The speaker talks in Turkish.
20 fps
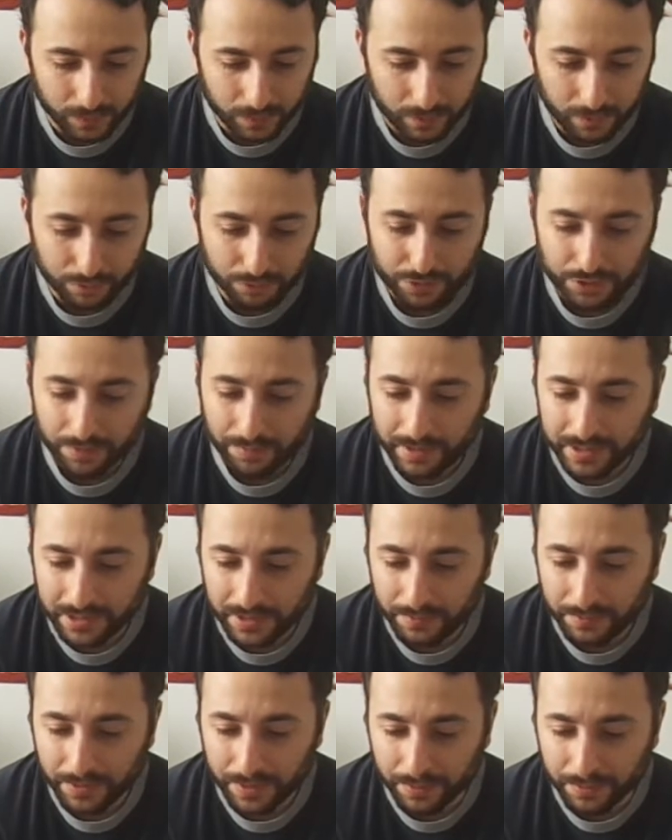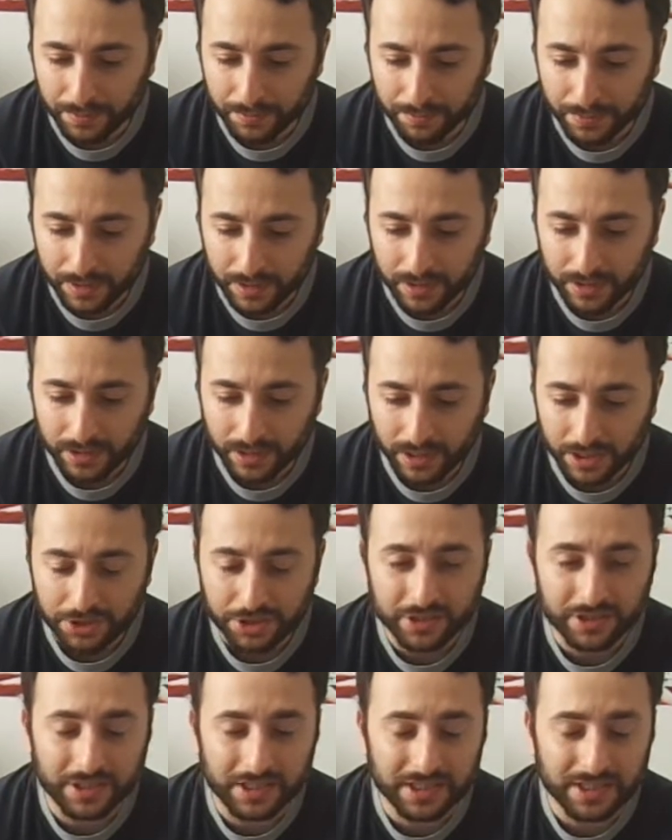Oldukça basit bir yapım. E,
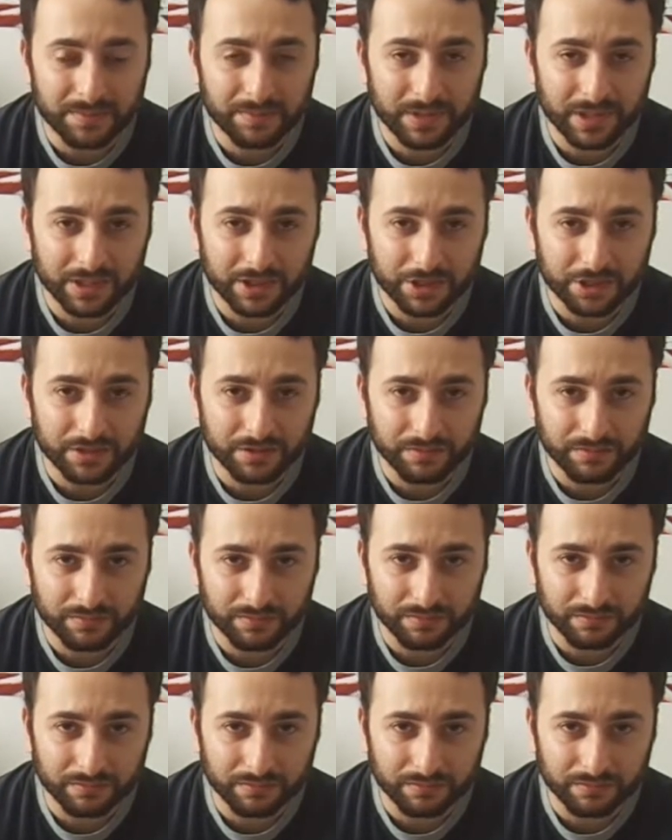açılı kesimler için